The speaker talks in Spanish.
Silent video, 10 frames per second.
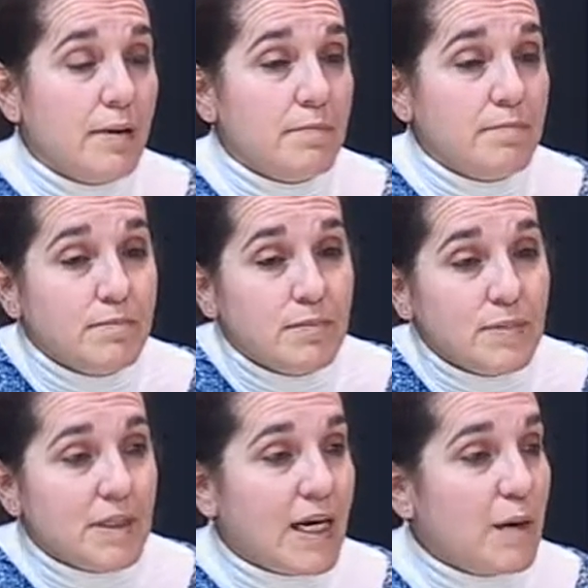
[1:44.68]

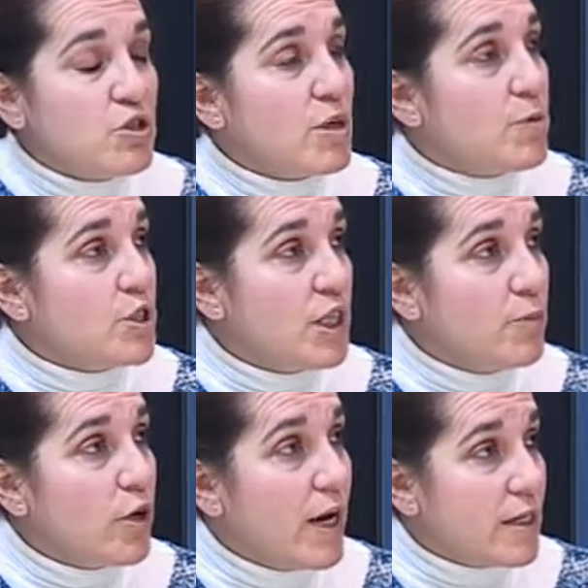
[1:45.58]
creemos mm, queremos ser
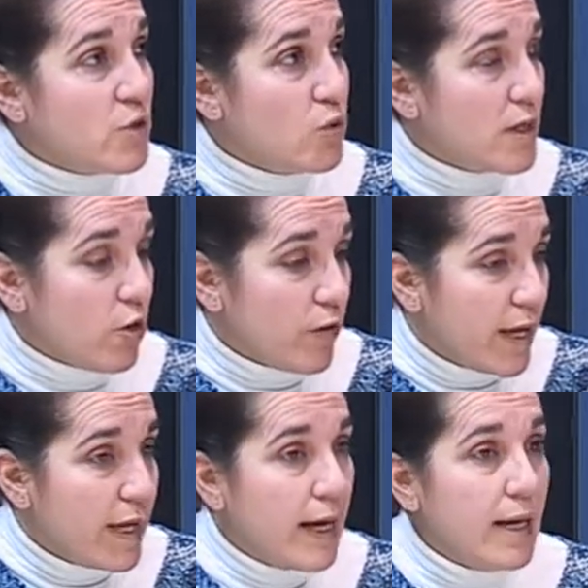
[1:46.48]
con el resultado
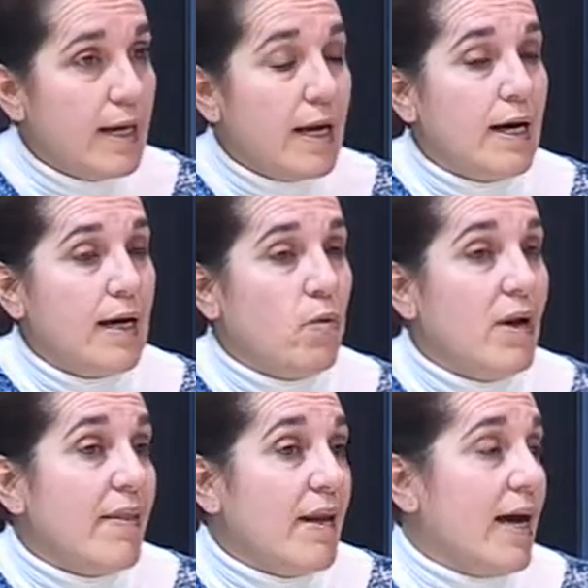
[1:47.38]
de ella, en la
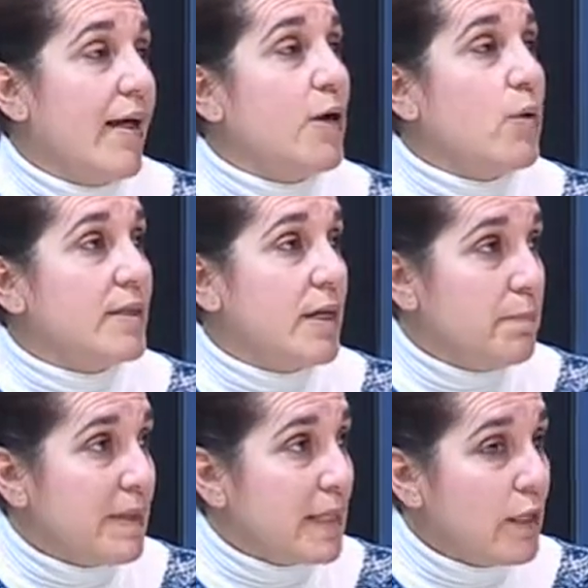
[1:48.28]
cual la delegada nos ha
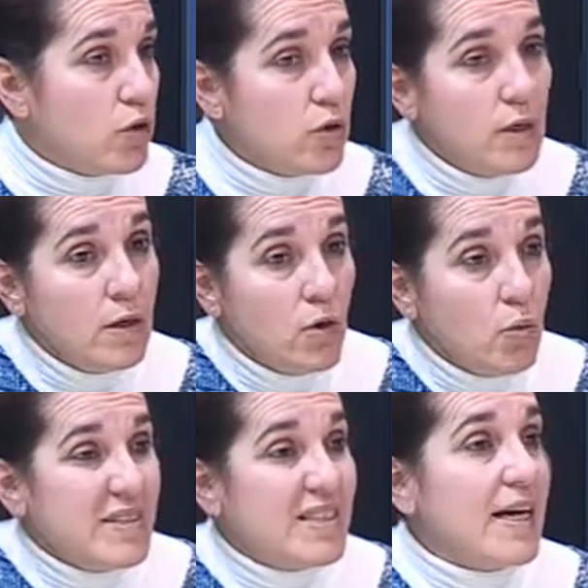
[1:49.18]
transmitido
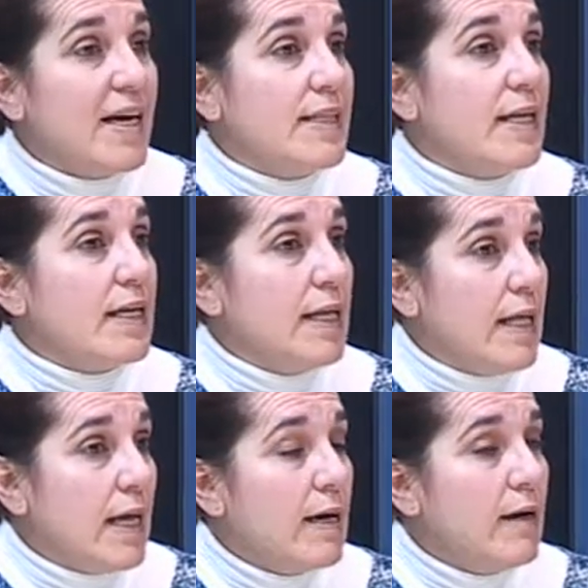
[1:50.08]
un mensaje de
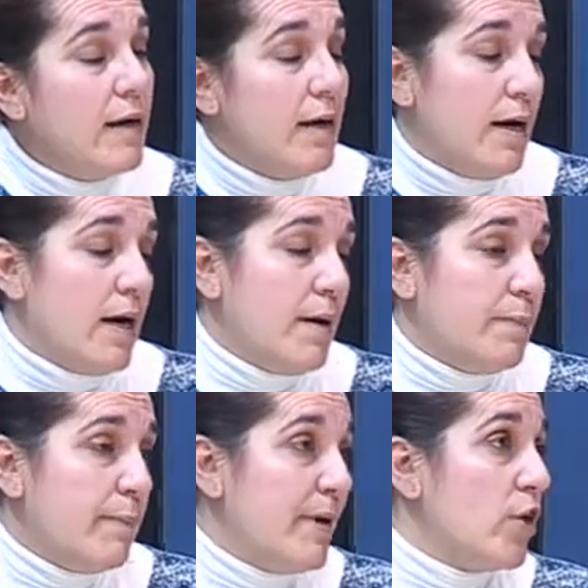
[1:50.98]
tranquilidad.
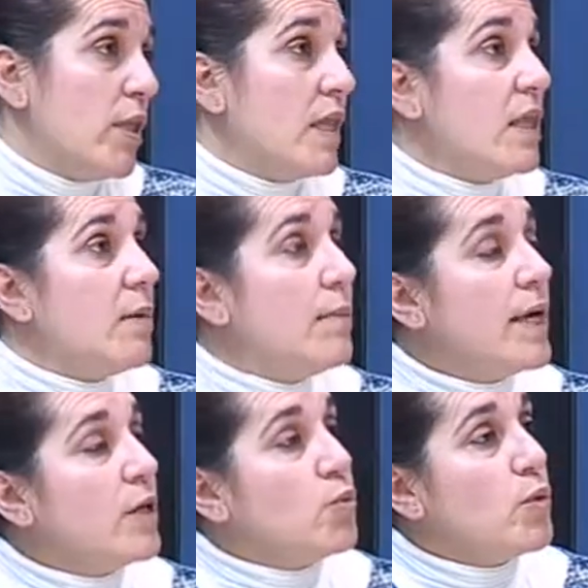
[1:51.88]
A primero de
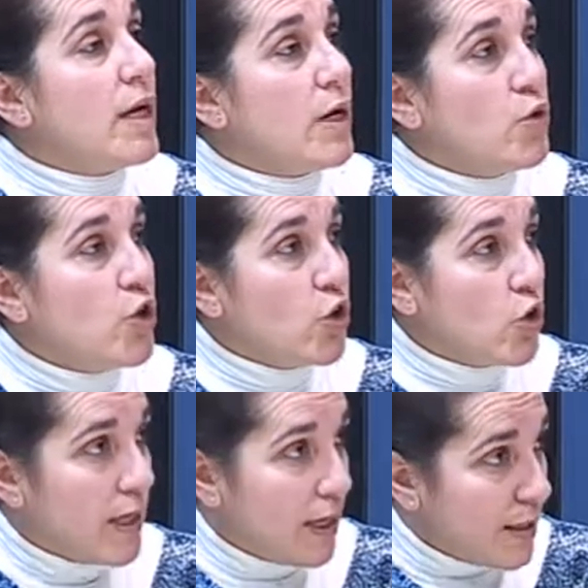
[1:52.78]
diciembre ya tuvo una reunión
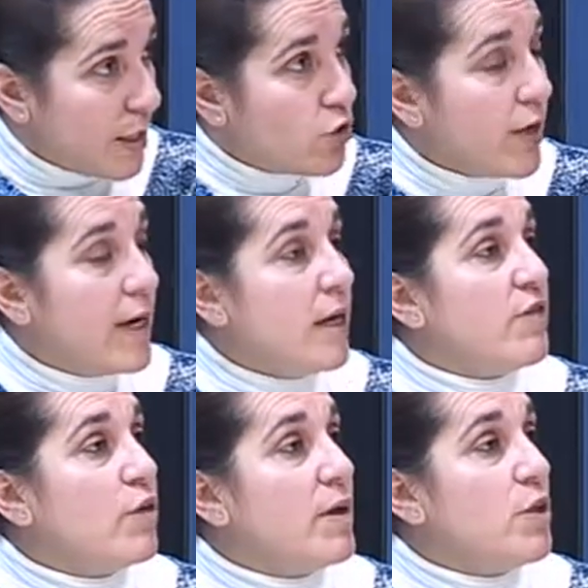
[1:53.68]
con el director general
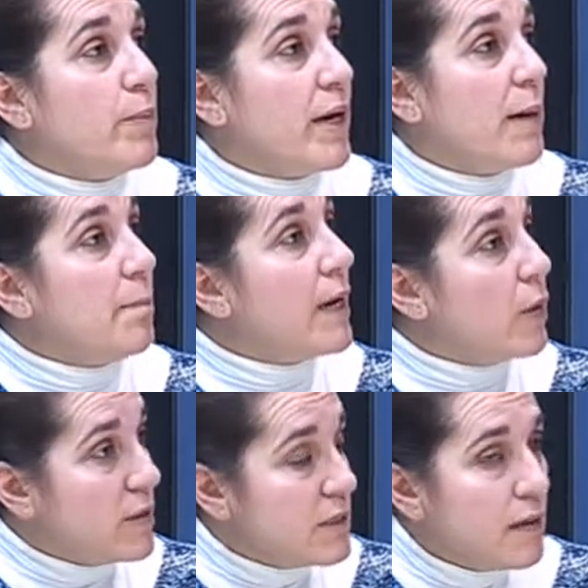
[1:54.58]
de Formación para el
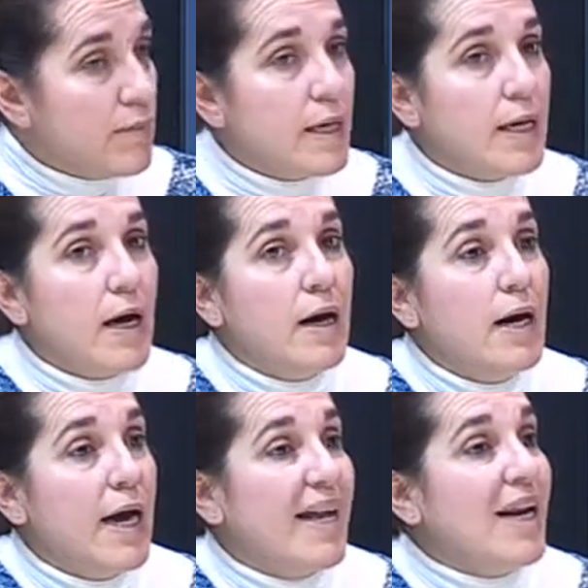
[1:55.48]
Empleo en Sevilla,
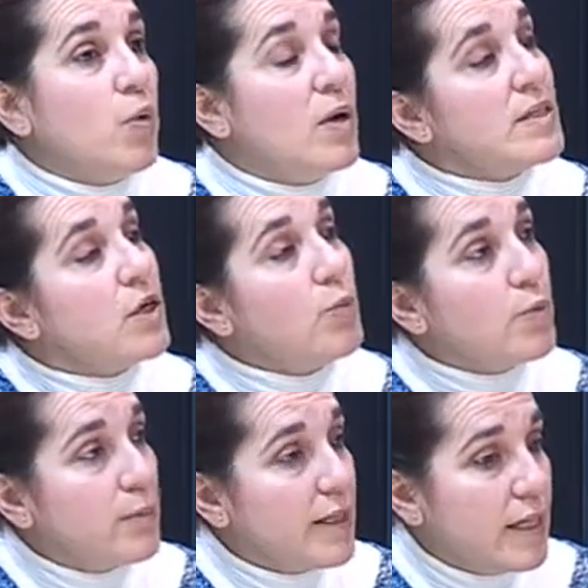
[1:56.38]
en el cual se
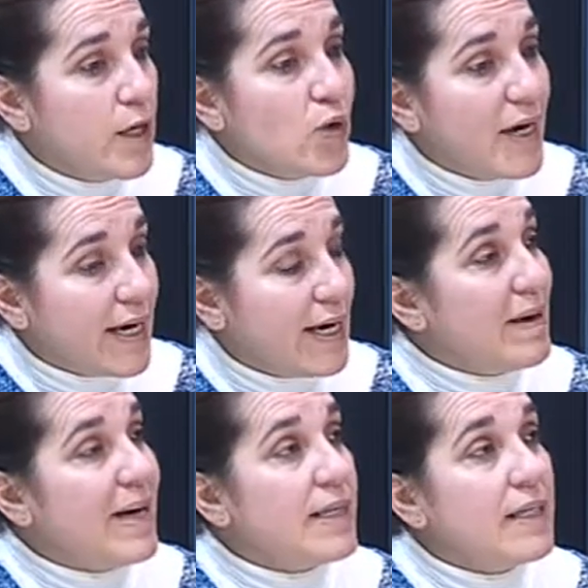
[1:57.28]
comprometieron a que
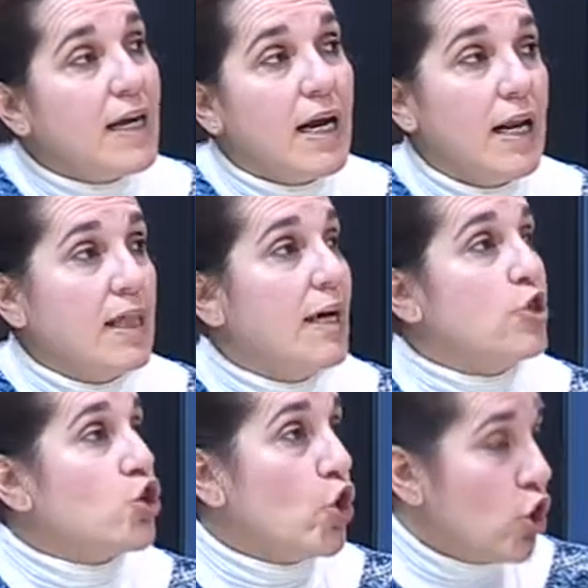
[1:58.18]
iban a intentar
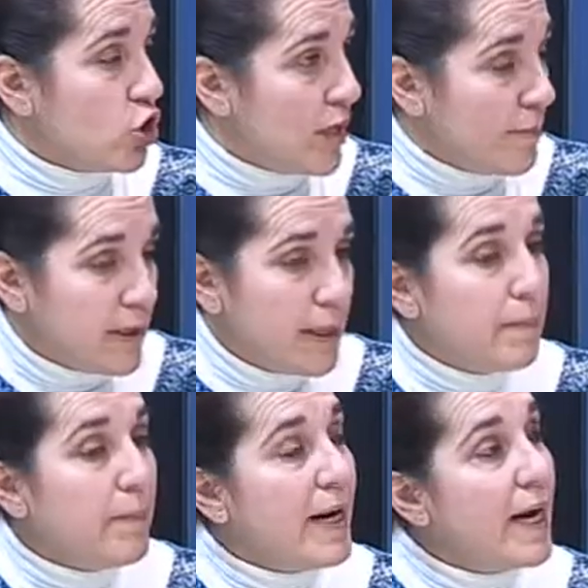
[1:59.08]
agilizar todos los trámites
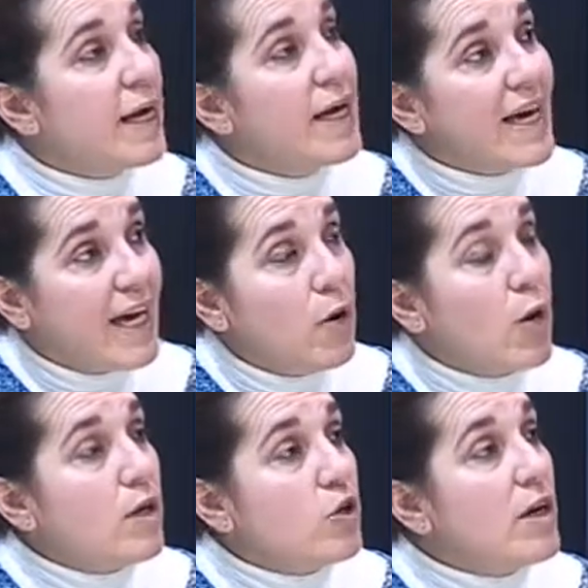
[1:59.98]
para que
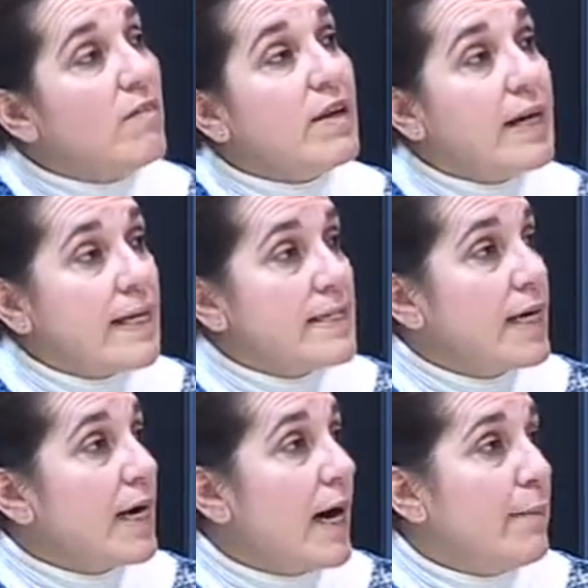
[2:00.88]
los auditores
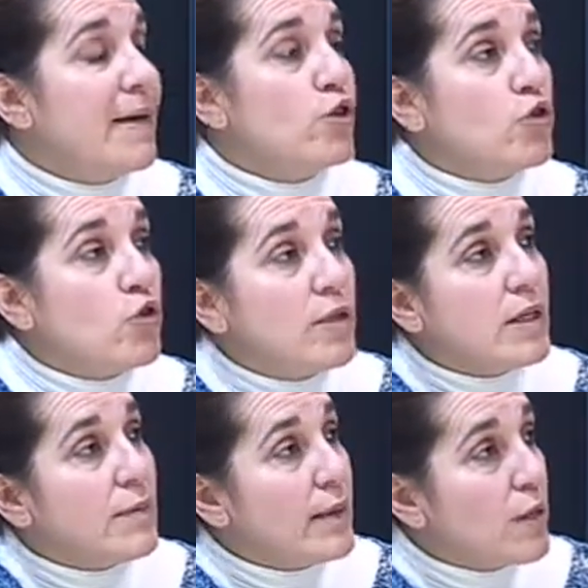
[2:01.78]
viniesen a ver todo el tema de